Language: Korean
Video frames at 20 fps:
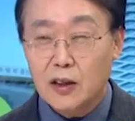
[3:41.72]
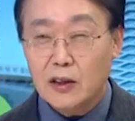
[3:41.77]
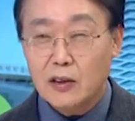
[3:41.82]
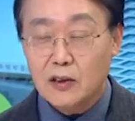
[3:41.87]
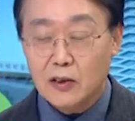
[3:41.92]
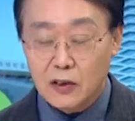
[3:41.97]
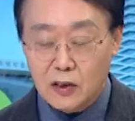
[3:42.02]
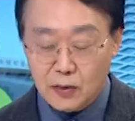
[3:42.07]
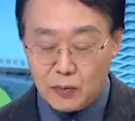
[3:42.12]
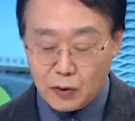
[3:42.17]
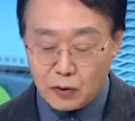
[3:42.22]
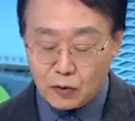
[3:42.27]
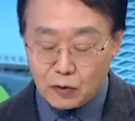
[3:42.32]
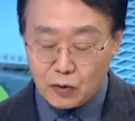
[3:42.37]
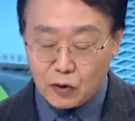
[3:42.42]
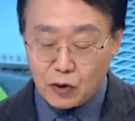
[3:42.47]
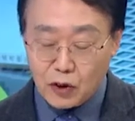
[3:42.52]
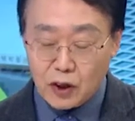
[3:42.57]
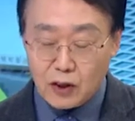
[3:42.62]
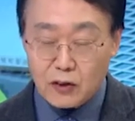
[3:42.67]
의심의
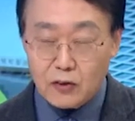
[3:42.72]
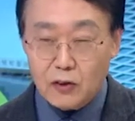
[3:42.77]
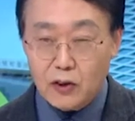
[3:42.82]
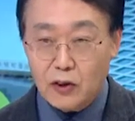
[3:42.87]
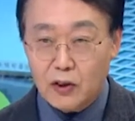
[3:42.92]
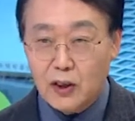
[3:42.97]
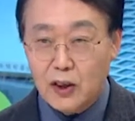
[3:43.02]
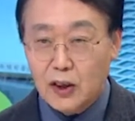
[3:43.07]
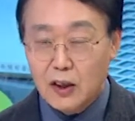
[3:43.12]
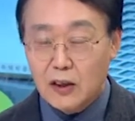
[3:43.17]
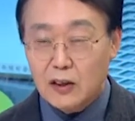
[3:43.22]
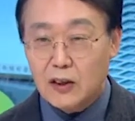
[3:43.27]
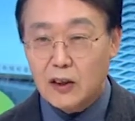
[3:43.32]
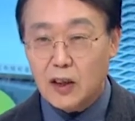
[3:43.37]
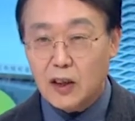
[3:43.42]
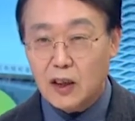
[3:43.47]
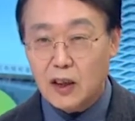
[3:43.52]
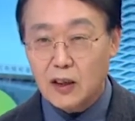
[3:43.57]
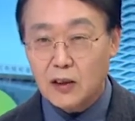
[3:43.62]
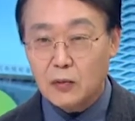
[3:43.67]
눈초리가 있고요.
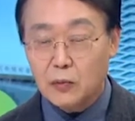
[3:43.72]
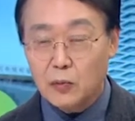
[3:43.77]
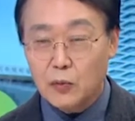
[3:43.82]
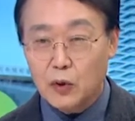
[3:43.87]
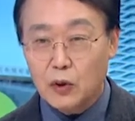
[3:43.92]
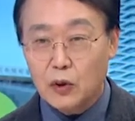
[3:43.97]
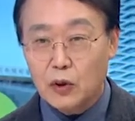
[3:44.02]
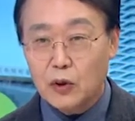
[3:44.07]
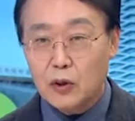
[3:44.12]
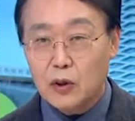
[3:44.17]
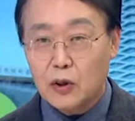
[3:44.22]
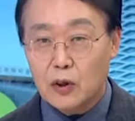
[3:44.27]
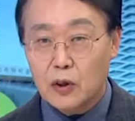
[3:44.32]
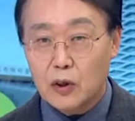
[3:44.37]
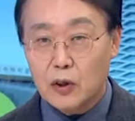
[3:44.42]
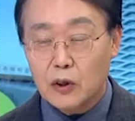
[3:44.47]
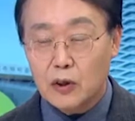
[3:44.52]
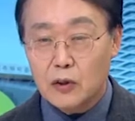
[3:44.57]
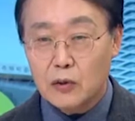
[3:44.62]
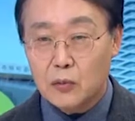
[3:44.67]
제가 뭐,
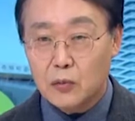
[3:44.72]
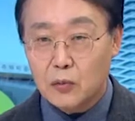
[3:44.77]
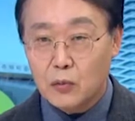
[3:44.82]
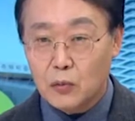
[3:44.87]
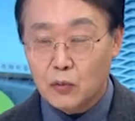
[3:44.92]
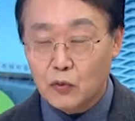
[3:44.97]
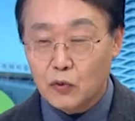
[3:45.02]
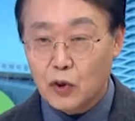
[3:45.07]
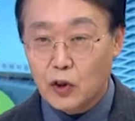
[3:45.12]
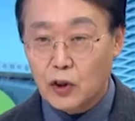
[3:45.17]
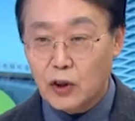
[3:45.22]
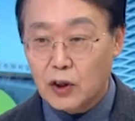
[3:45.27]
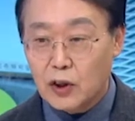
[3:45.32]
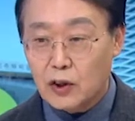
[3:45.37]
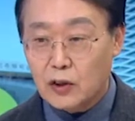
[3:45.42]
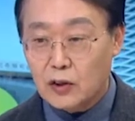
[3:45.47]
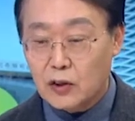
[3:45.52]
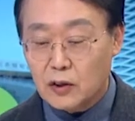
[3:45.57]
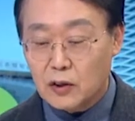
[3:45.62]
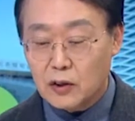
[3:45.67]
어, 우연히
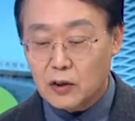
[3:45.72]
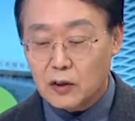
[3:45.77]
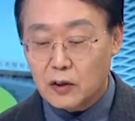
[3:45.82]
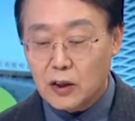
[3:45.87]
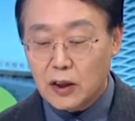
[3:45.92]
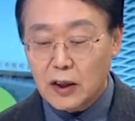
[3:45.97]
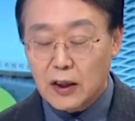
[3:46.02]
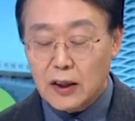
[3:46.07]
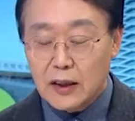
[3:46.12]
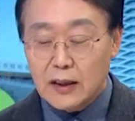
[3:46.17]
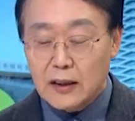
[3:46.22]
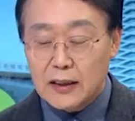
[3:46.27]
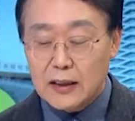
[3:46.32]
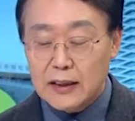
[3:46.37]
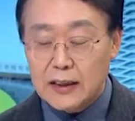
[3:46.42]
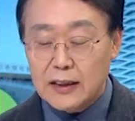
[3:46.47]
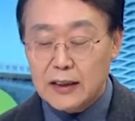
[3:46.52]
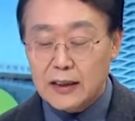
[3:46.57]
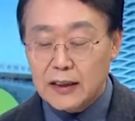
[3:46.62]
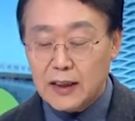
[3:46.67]
그
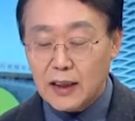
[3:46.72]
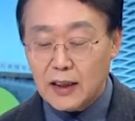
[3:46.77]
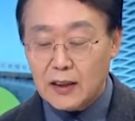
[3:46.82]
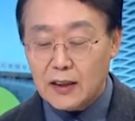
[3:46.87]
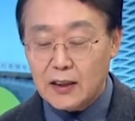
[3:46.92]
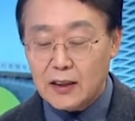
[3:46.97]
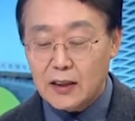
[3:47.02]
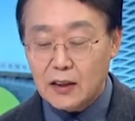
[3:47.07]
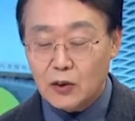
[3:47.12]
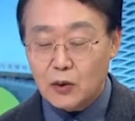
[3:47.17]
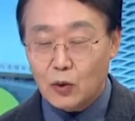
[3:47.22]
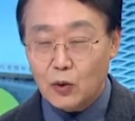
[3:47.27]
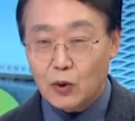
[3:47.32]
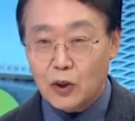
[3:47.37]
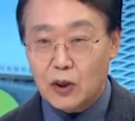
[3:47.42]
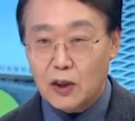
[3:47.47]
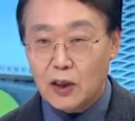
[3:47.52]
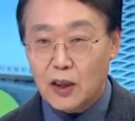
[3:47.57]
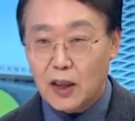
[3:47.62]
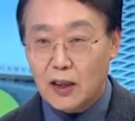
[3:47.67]
2차
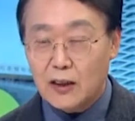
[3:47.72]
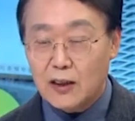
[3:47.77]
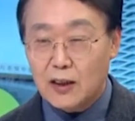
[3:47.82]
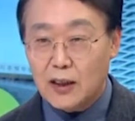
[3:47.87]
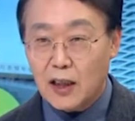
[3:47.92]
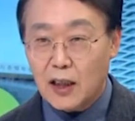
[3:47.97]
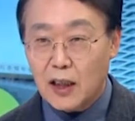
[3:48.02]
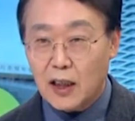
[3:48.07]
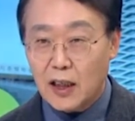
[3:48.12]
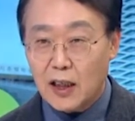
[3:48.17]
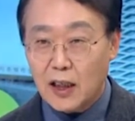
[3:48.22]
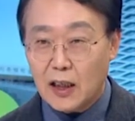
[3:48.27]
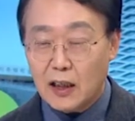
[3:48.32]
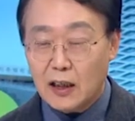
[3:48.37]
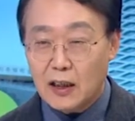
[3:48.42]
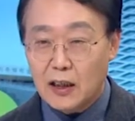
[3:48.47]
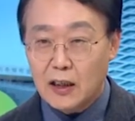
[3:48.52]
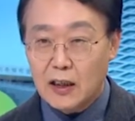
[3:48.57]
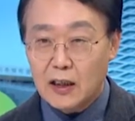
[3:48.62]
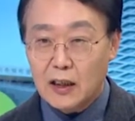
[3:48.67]
신도시 할 때,
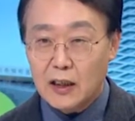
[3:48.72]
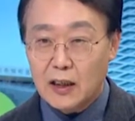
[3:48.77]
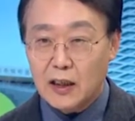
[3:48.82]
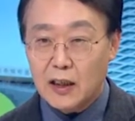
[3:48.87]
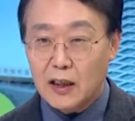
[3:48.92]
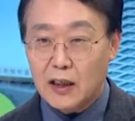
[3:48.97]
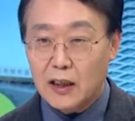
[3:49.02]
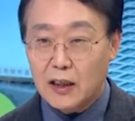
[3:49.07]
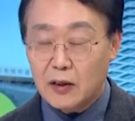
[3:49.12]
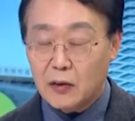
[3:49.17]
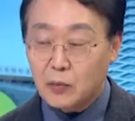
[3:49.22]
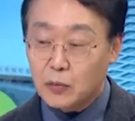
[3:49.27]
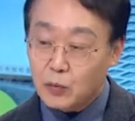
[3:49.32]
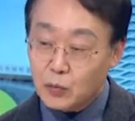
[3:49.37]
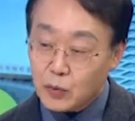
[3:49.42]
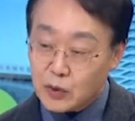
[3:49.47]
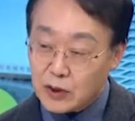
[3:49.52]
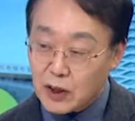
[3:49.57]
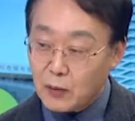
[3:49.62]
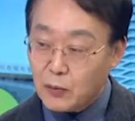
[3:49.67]
에,
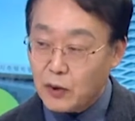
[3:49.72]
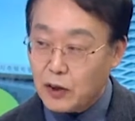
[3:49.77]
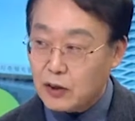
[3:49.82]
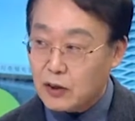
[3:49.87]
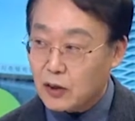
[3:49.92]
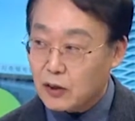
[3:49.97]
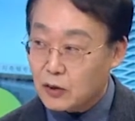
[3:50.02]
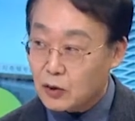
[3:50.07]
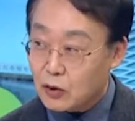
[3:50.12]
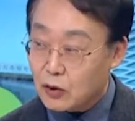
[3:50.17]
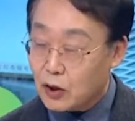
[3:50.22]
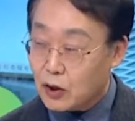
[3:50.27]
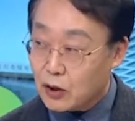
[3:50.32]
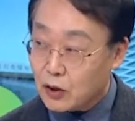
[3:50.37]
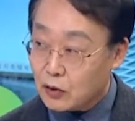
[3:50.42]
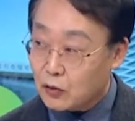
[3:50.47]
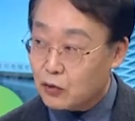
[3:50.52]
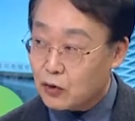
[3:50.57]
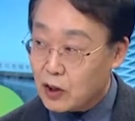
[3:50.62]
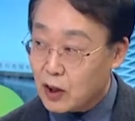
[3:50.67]
참여했던 어,
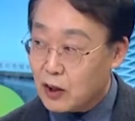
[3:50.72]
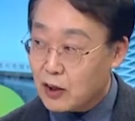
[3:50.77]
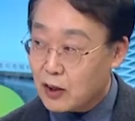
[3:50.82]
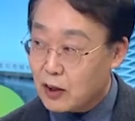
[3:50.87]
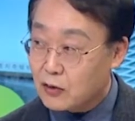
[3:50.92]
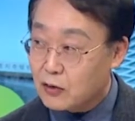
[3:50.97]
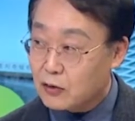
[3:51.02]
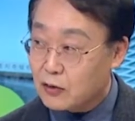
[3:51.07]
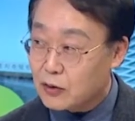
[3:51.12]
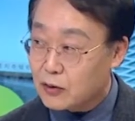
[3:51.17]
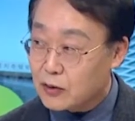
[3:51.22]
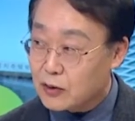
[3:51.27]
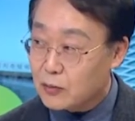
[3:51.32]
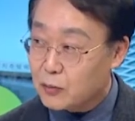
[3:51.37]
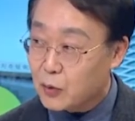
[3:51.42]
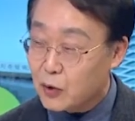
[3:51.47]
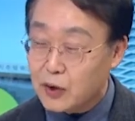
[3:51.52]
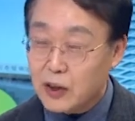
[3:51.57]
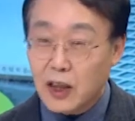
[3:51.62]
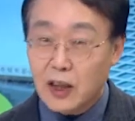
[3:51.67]
수사관하고
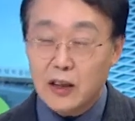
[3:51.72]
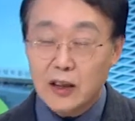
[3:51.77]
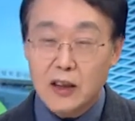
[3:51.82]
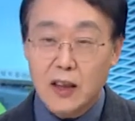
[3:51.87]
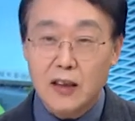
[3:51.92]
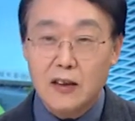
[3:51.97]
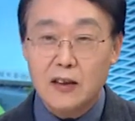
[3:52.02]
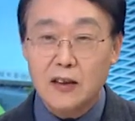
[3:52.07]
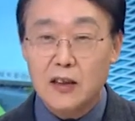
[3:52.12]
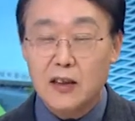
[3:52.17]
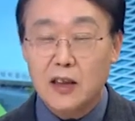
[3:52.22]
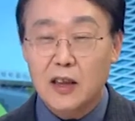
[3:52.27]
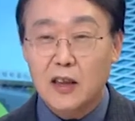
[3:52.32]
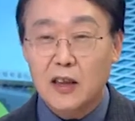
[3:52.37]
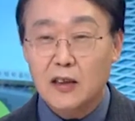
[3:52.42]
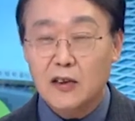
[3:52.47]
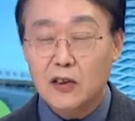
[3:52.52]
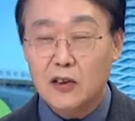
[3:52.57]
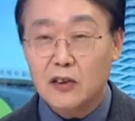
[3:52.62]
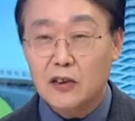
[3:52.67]
뭐 얘기를 하는
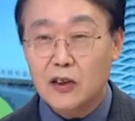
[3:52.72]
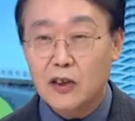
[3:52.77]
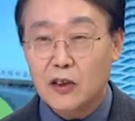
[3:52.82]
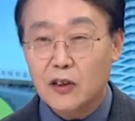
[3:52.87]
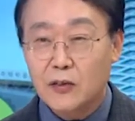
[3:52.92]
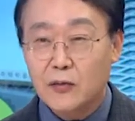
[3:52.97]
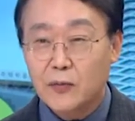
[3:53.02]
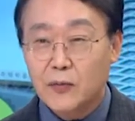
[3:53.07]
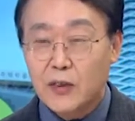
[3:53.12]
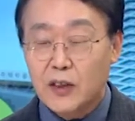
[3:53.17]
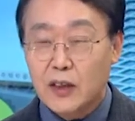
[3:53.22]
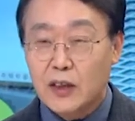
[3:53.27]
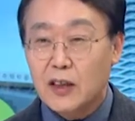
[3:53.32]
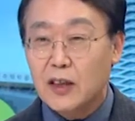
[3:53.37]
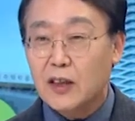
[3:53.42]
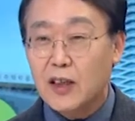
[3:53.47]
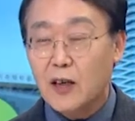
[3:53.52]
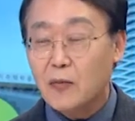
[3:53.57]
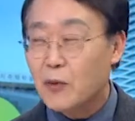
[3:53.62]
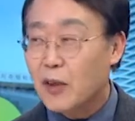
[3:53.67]
기회가 있었는데요.
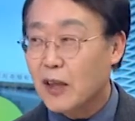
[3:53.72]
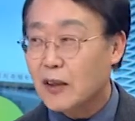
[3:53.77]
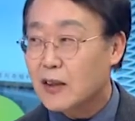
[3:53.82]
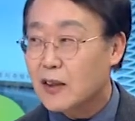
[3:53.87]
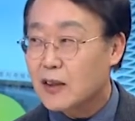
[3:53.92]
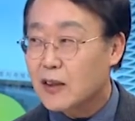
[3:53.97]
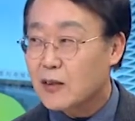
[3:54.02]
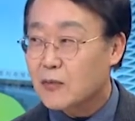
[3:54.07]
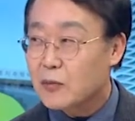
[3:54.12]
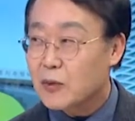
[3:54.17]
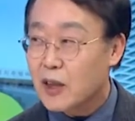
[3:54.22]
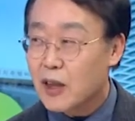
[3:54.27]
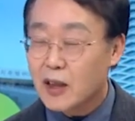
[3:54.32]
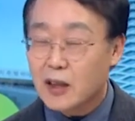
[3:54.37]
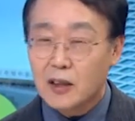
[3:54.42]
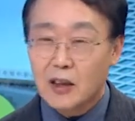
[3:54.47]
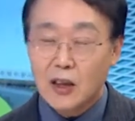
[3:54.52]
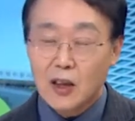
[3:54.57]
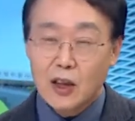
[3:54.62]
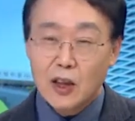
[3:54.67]
이렇게 하면 안 된답니다.
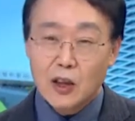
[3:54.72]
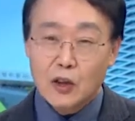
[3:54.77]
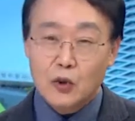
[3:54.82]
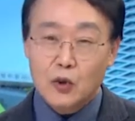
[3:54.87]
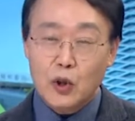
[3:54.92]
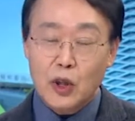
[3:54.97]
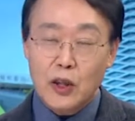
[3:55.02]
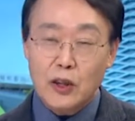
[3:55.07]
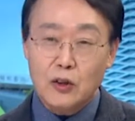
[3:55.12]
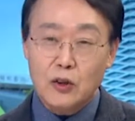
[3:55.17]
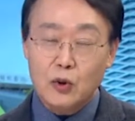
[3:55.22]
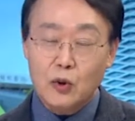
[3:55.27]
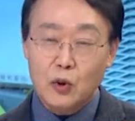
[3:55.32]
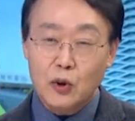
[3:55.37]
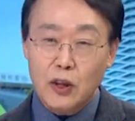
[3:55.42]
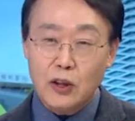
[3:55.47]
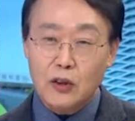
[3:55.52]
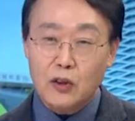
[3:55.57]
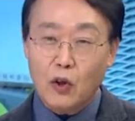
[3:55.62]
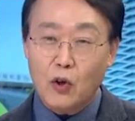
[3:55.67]
네.
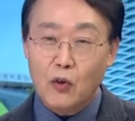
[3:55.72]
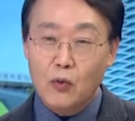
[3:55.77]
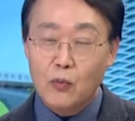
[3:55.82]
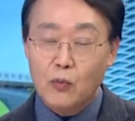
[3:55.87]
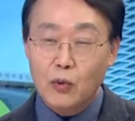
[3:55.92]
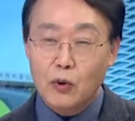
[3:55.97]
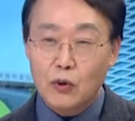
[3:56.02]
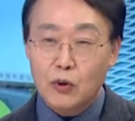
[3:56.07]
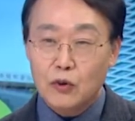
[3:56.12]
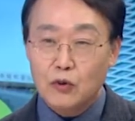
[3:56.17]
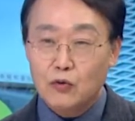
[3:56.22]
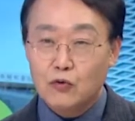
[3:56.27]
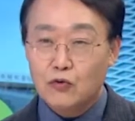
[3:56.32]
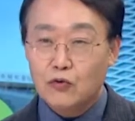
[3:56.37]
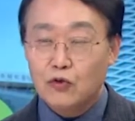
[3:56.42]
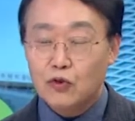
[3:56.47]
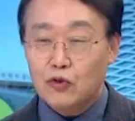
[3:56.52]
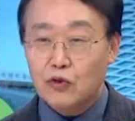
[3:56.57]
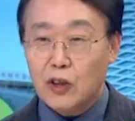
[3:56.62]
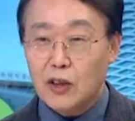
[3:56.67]
최초의 정보를
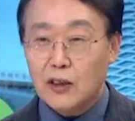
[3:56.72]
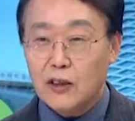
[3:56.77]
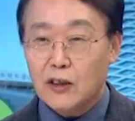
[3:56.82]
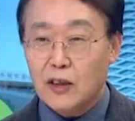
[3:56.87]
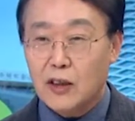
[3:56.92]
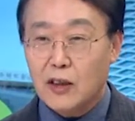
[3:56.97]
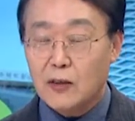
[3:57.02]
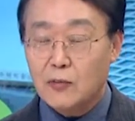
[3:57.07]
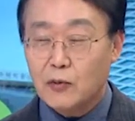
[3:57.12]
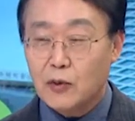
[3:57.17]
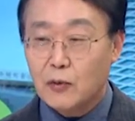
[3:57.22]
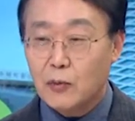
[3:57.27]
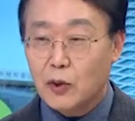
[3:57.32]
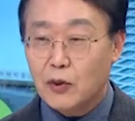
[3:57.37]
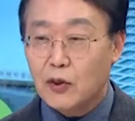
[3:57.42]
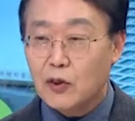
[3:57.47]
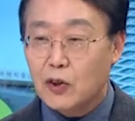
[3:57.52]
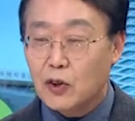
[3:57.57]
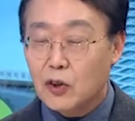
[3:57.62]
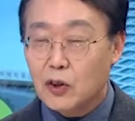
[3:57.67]
누출한 사람을
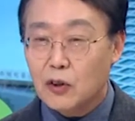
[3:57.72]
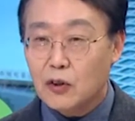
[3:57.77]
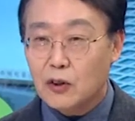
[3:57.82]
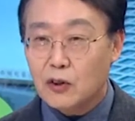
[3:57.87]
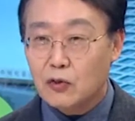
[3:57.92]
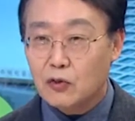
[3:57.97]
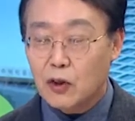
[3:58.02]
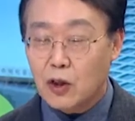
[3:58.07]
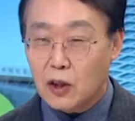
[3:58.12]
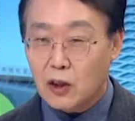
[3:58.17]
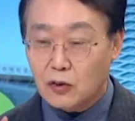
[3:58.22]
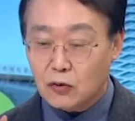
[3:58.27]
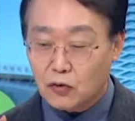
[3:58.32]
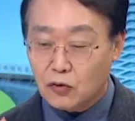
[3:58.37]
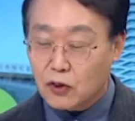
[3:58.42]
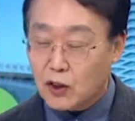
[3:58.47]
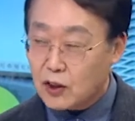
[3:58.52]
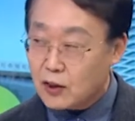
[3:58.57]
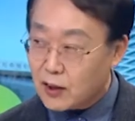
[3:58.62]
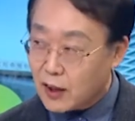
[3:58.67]
먼저 어,
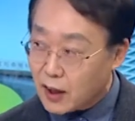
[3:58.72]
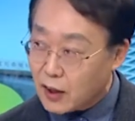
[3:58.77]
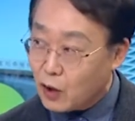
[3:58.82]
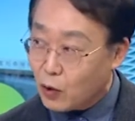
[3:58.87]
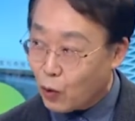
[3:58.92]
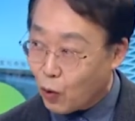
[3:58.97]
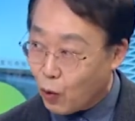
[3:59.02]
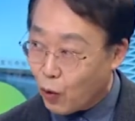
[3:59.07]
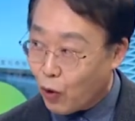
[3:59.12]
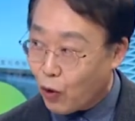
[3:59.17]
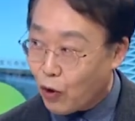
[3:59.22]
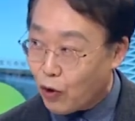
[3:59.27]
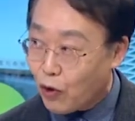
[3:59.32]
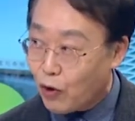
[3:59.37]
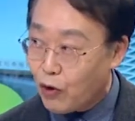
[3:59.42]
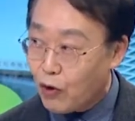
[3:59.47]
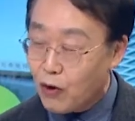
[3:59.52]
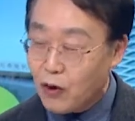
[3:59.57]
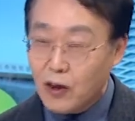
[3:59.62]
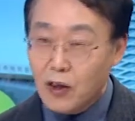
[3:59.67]
수색을
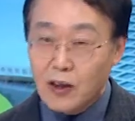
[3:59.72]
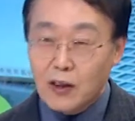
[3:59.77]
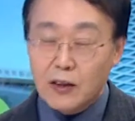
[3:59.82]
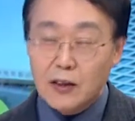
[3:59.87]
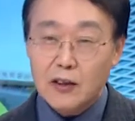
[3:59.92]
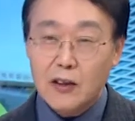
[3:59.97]
해놓고 그